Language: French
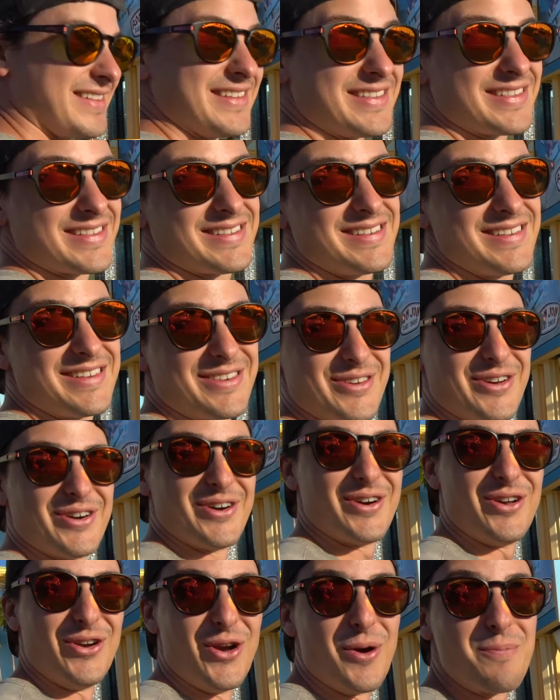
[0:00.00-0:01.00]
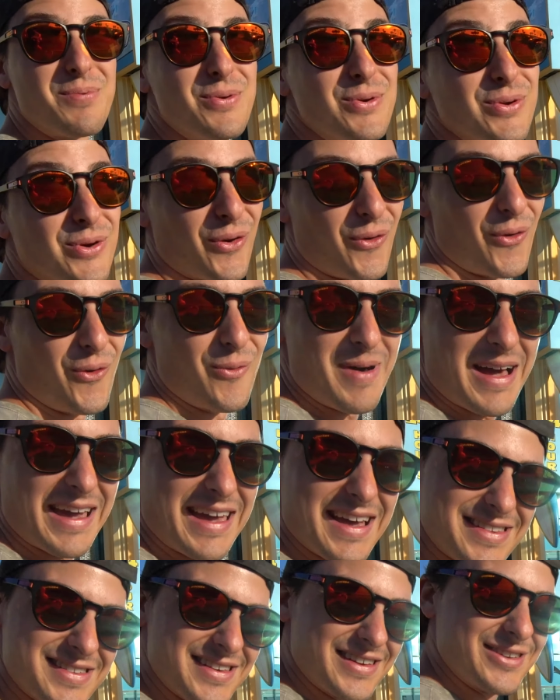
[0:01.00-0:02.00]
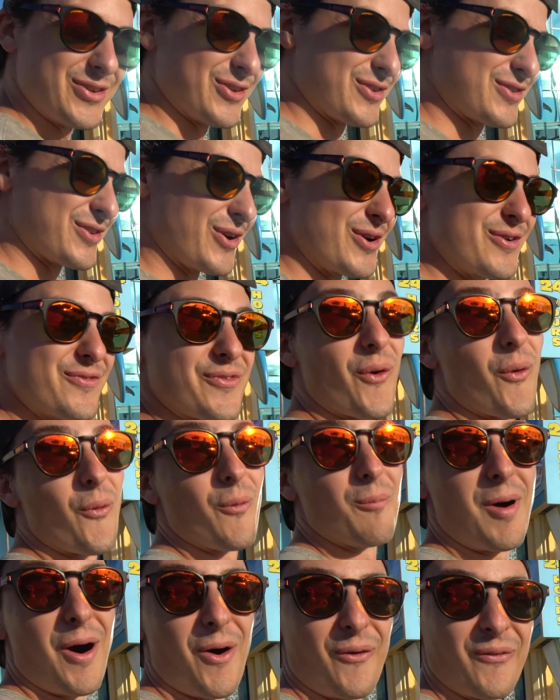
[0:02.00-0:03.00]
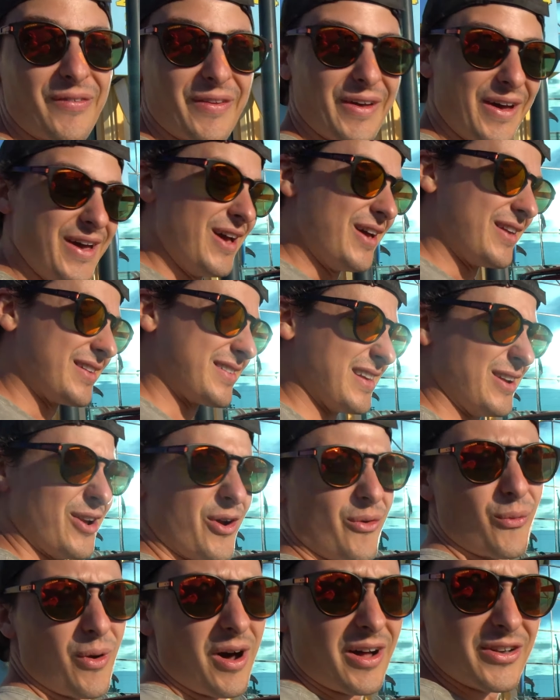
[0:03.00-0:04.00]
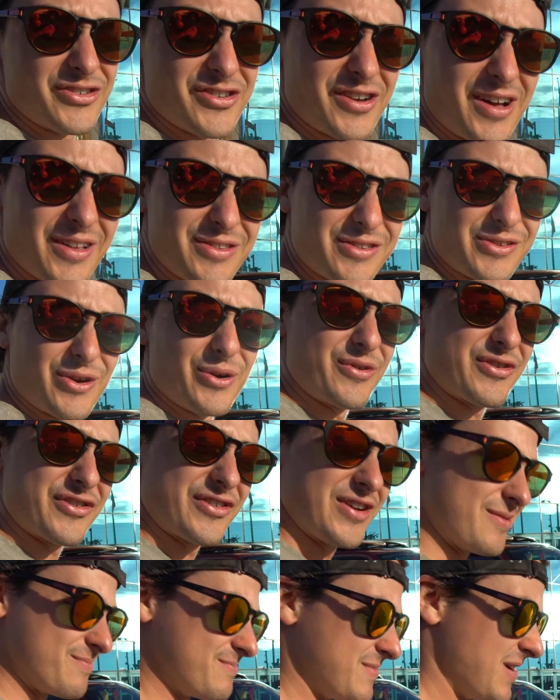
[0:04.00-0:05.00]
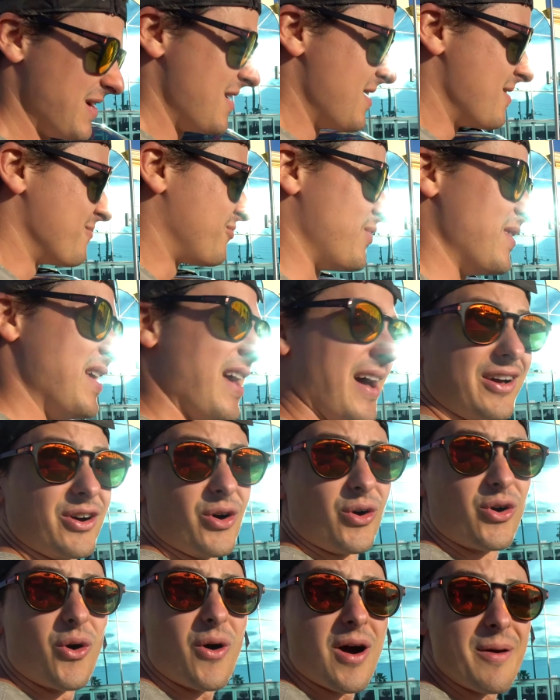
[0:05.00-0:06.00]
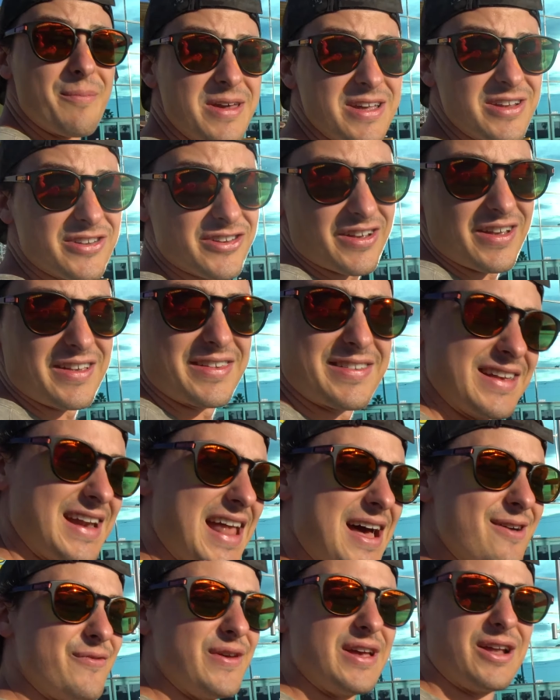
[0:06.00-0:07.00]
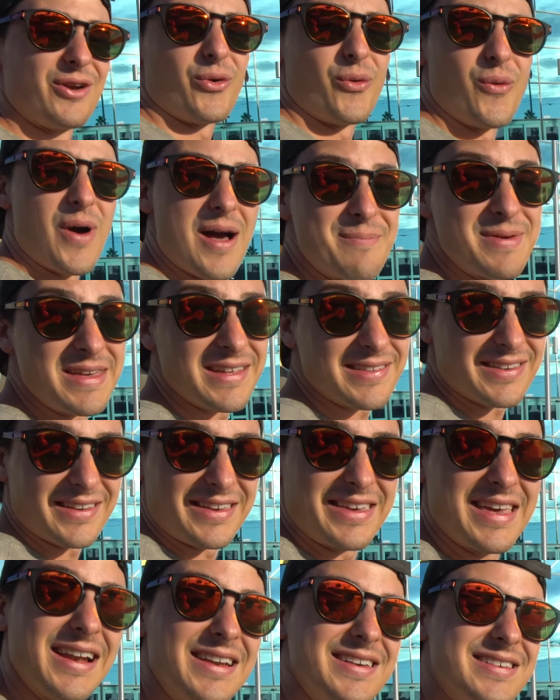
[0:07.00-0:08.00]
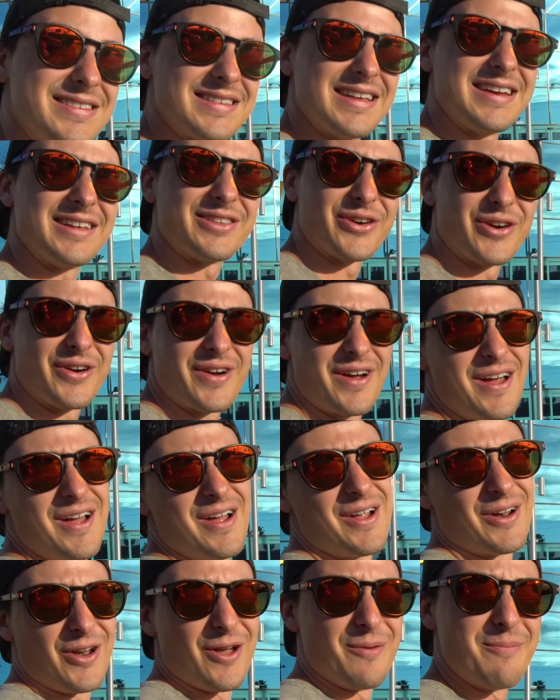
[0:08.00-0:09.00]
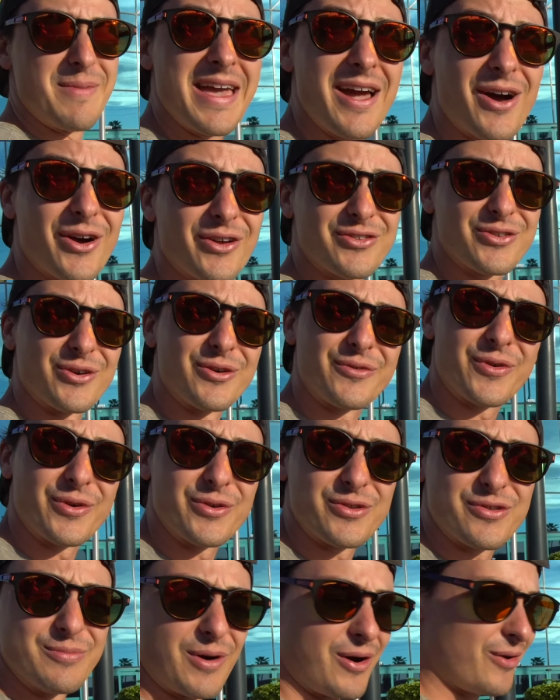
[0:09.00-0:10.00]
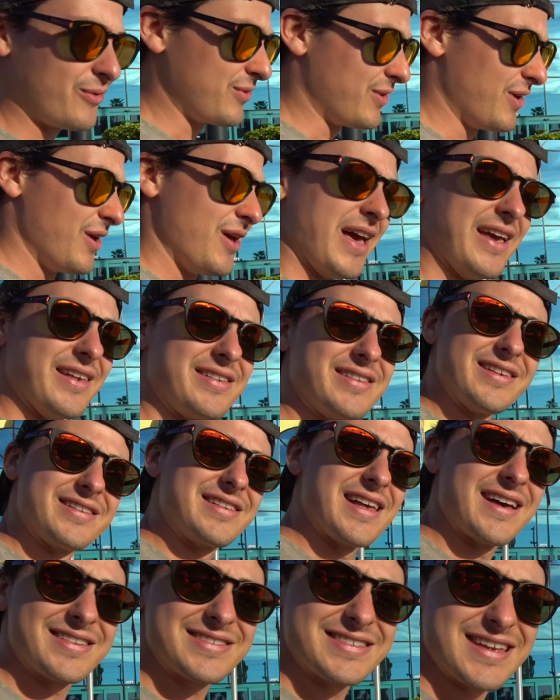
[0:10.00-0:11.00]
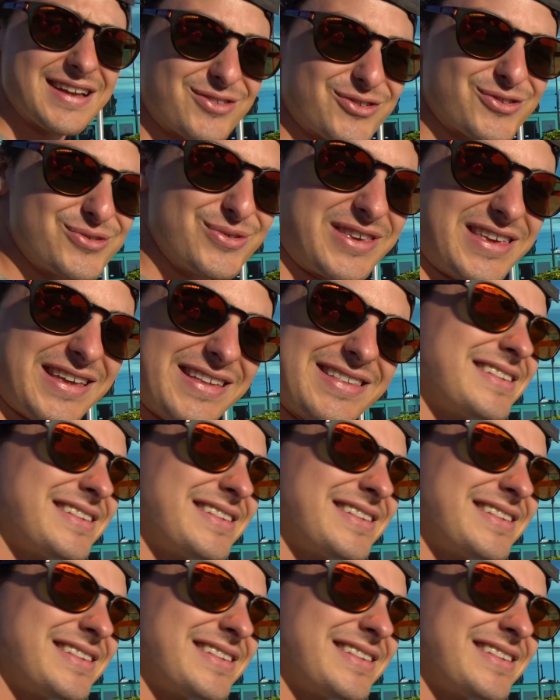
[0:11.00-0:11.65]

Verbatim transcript: c'est ici qu'il y a le plus gros magasin de surf au monde. C'est le Ron John Surf Shop. Puis à euh, Cocoa Beach, c'est la ville où habite Kelly Slater, le meilleur surfeur du monde, et c'est sa statue qui